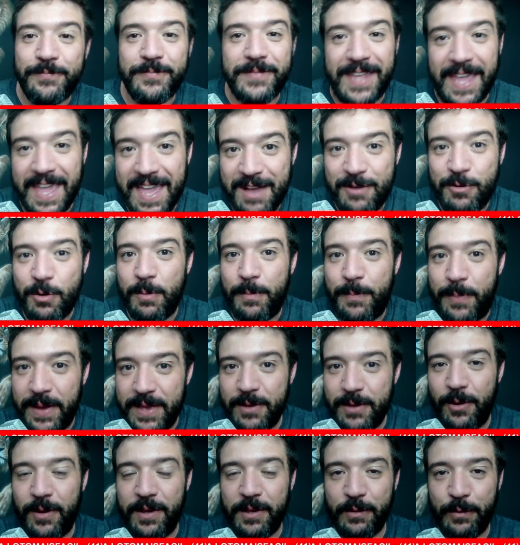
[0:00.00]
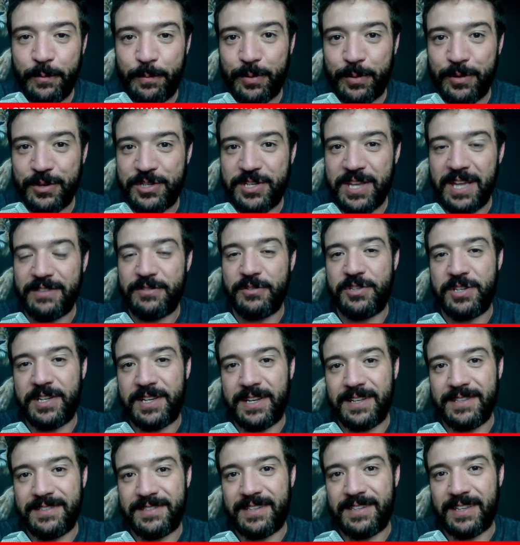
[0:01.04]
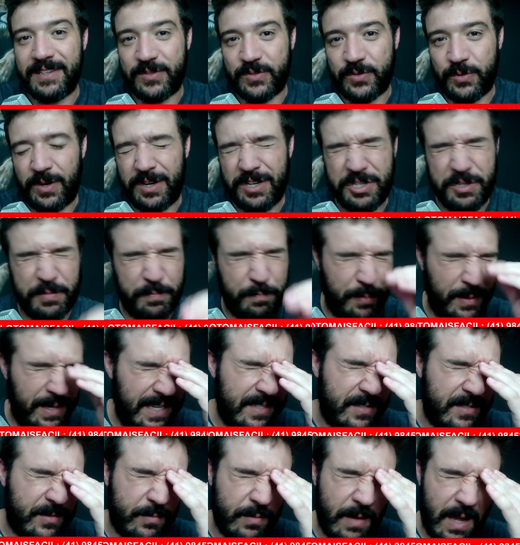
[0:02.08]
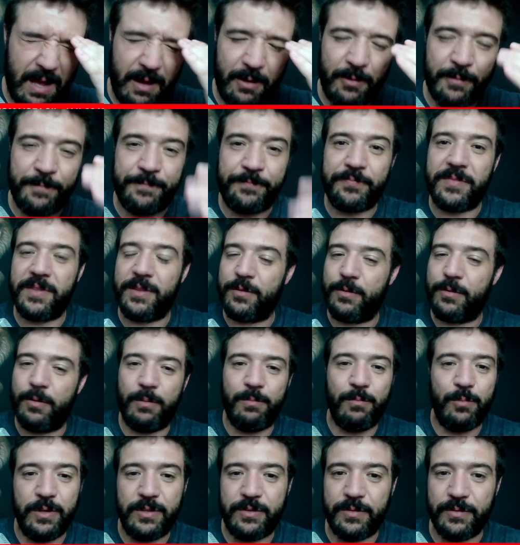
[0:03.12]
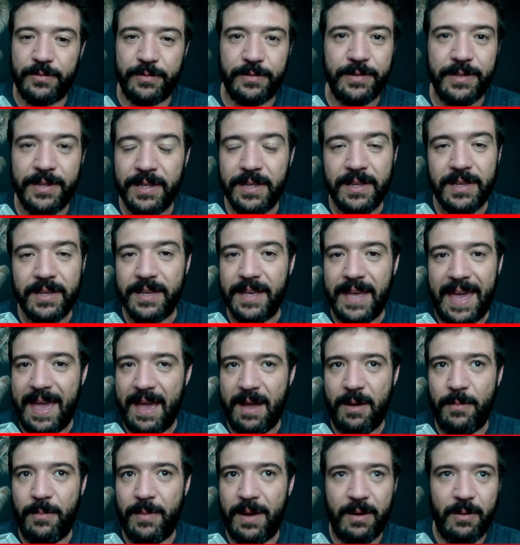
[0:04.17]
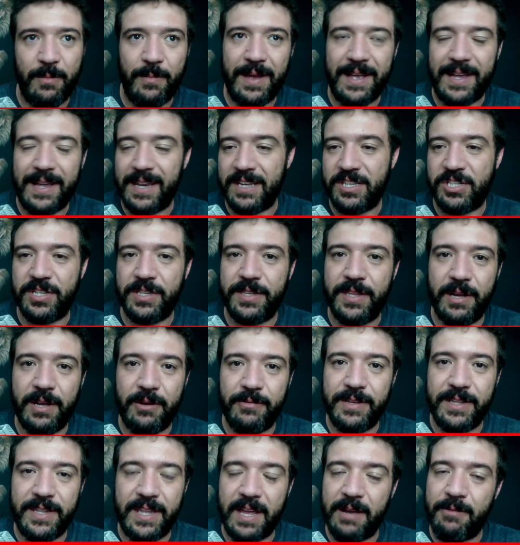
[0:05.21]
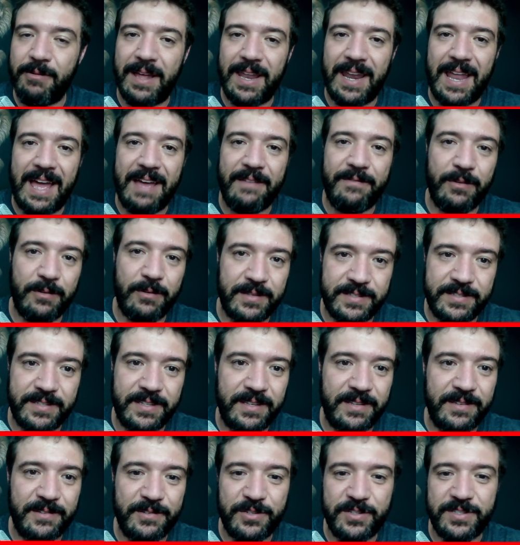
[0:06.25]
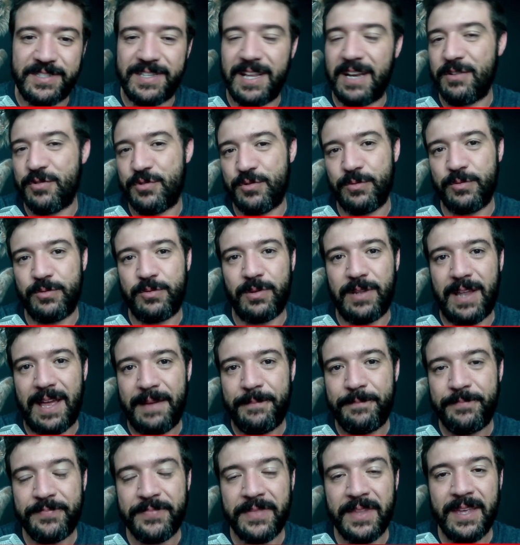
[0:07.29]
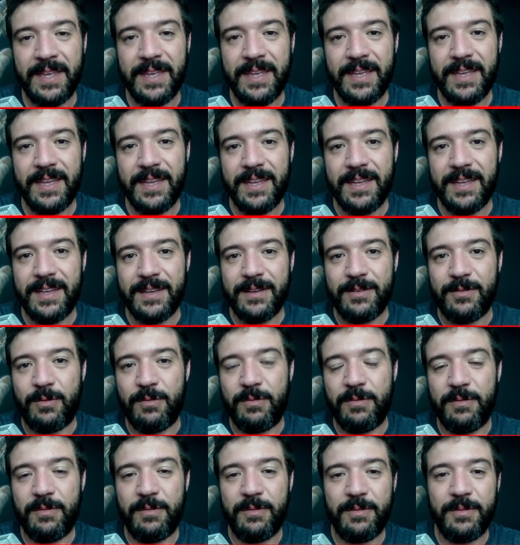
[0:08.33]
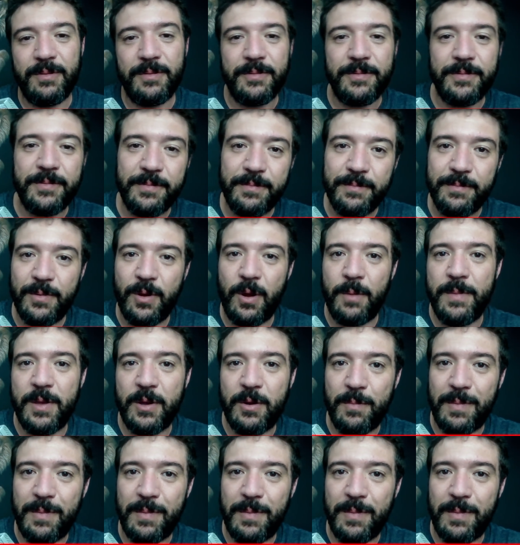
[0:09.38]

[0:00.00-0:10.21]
Quem acompanhou aí o projeto Gigantes da Sorte, pessoal, tô muito. É uma, uma gratidão inigualável, assim, estar junto lá com meu amigo